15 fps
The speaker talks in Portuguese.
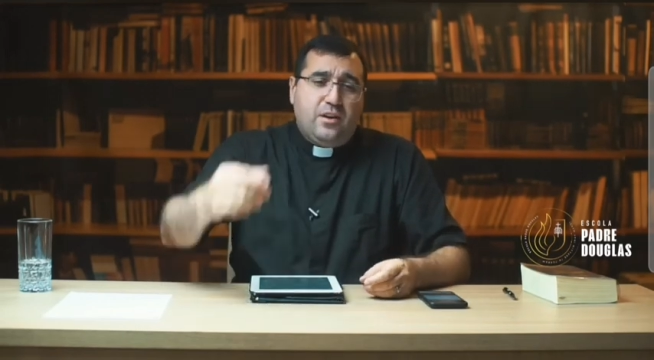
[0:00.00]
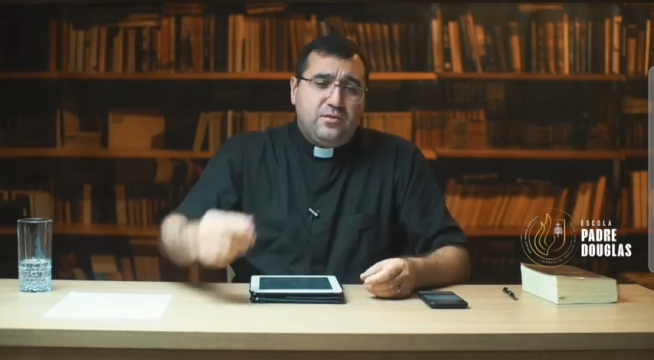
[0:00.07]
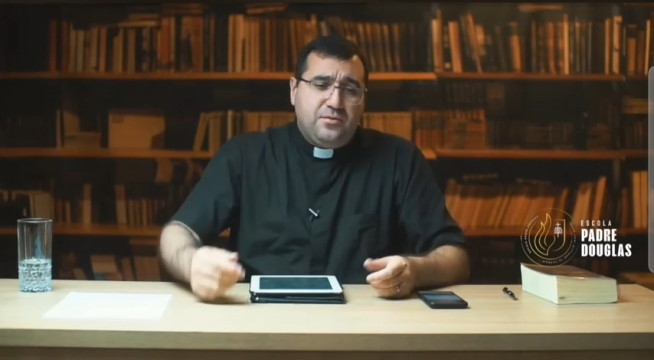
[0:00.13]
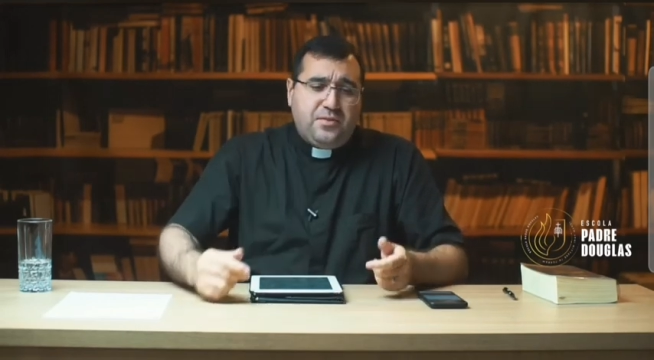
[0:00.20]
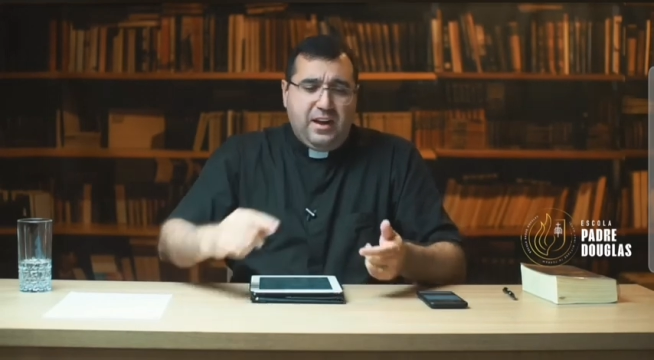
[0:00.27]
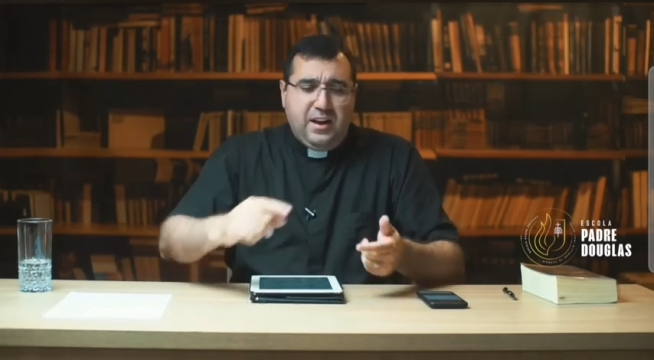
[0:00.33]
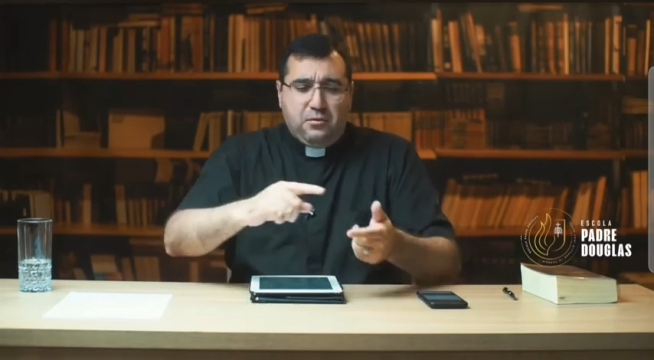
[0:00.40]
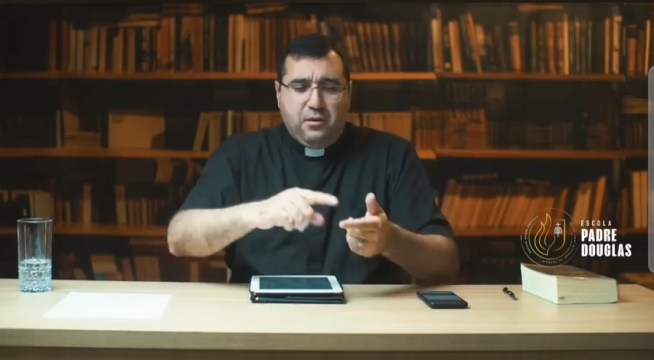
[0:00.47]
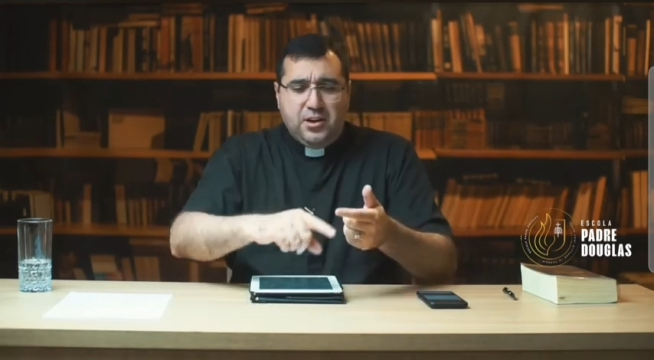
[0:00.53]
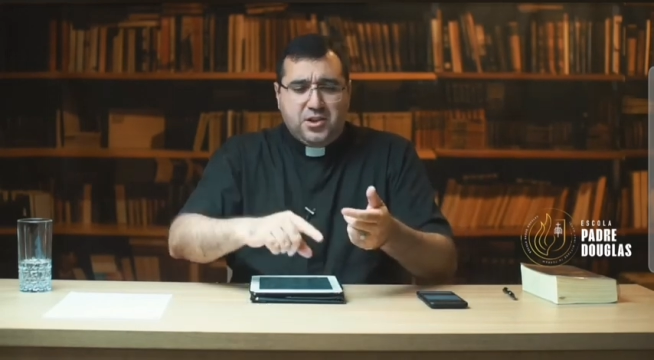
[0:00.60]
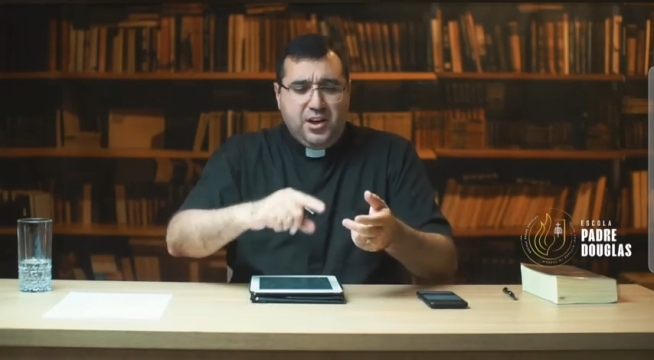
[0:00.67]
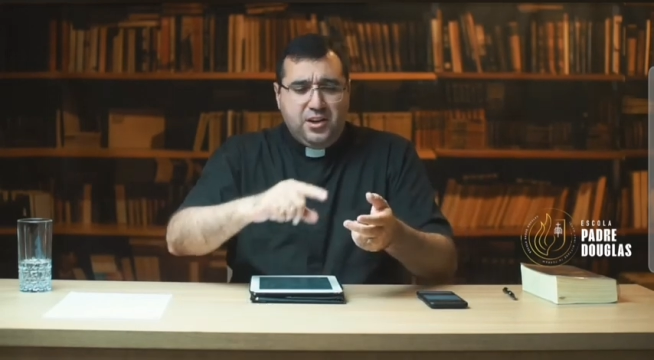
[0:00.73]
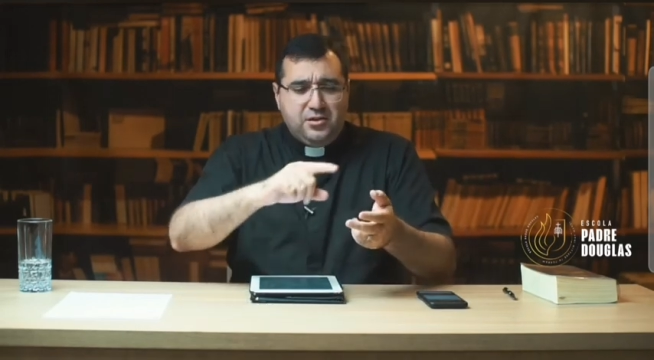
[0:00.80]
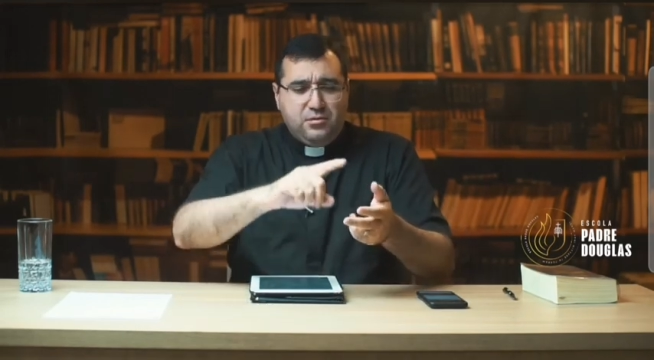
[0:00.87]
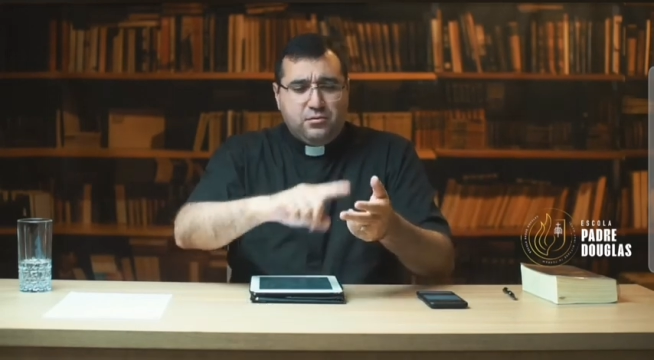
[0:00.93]
ó, não fala com a
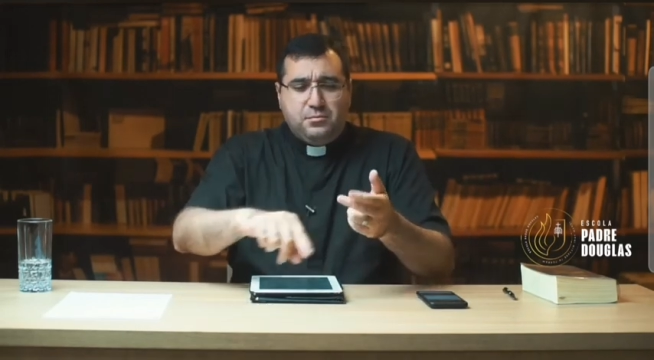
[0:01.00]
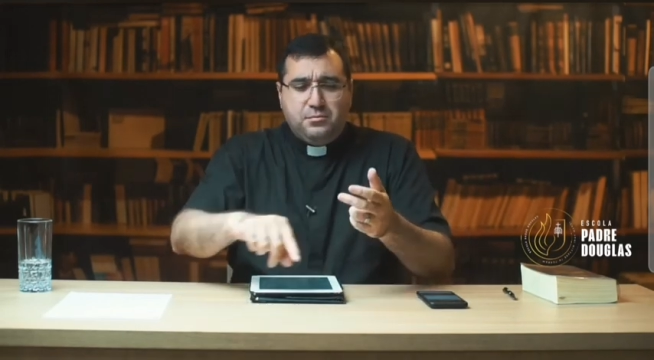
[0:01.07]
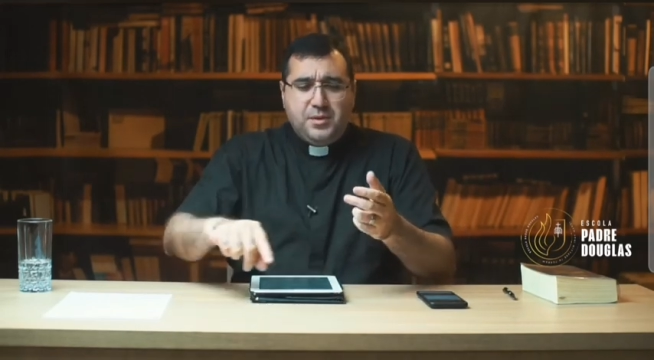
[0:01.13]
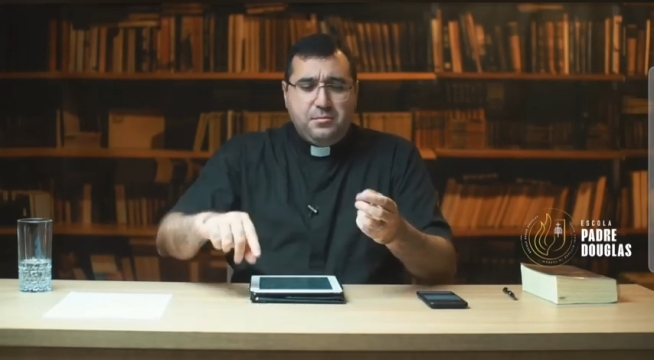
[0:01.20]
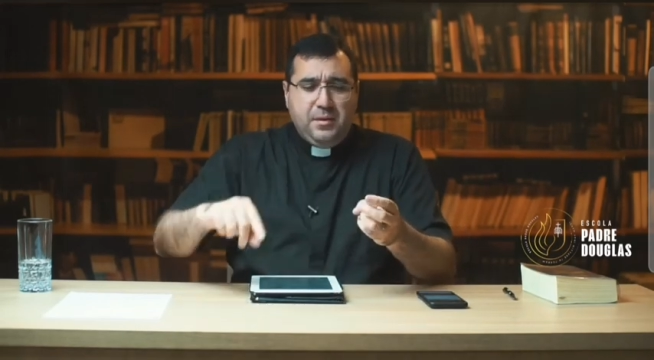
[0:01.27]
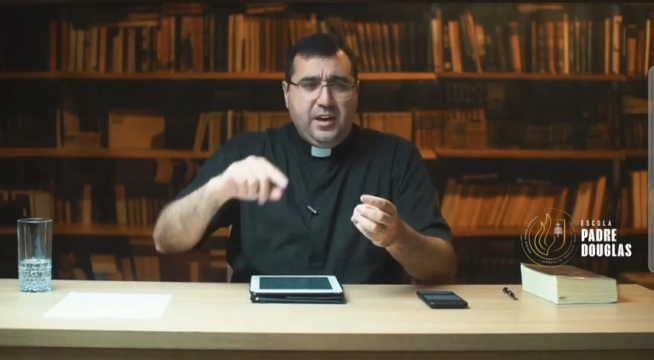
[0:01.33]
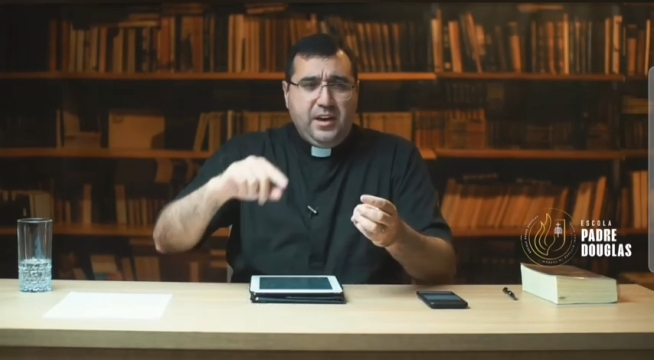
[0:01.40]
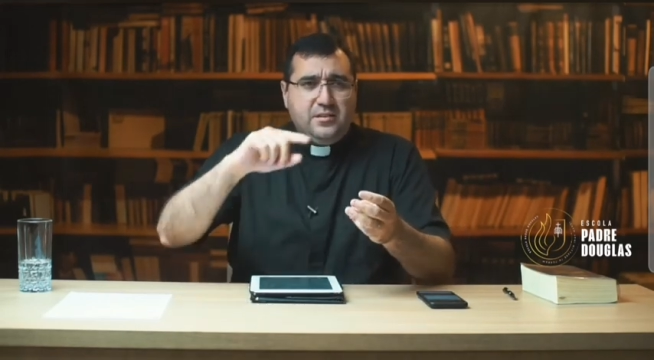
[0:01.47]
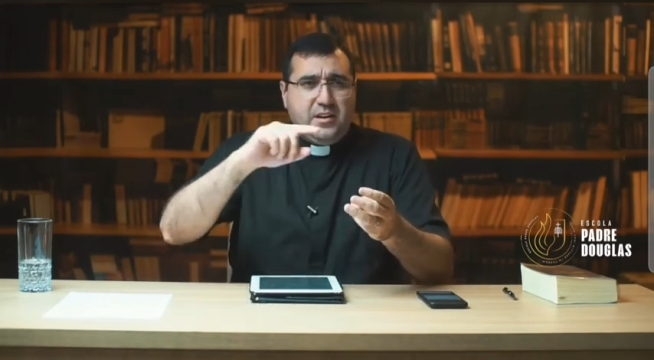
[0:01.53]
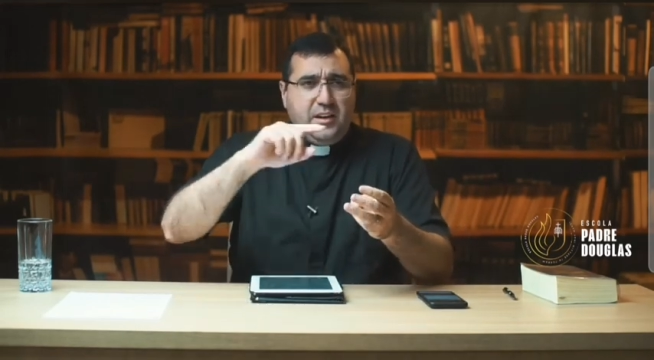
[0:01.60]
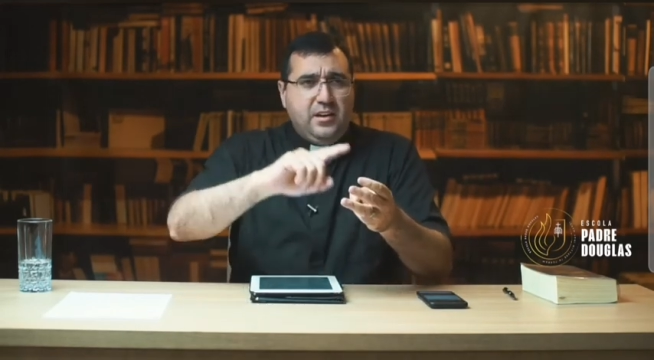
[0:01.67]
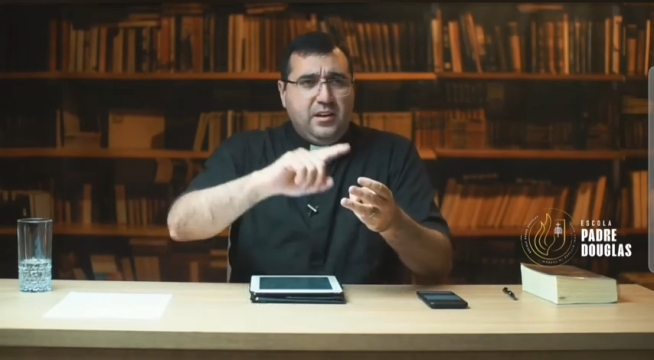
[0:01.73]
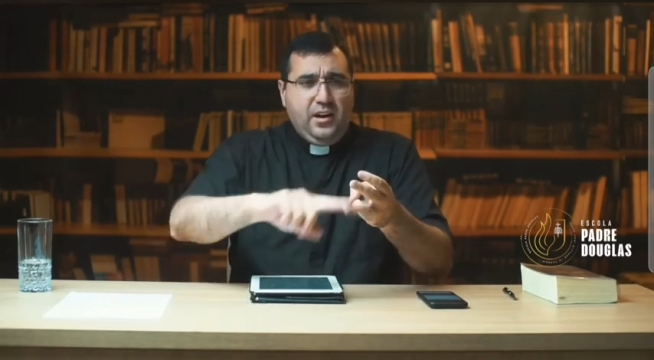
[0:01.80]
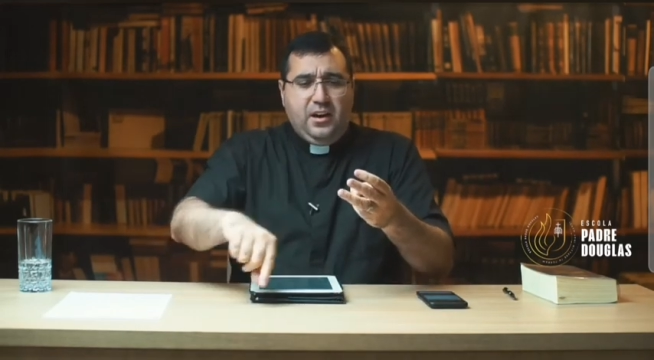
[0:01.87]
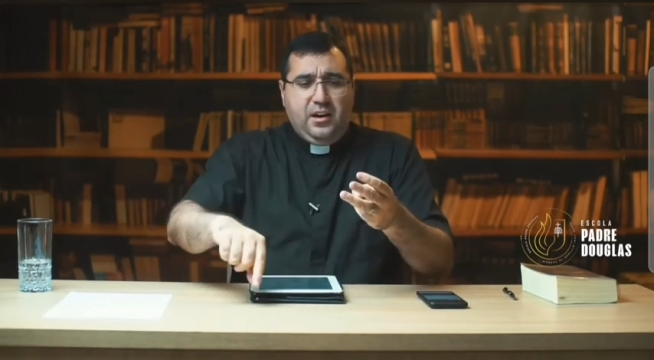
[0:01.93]
gente, não cumprimenta,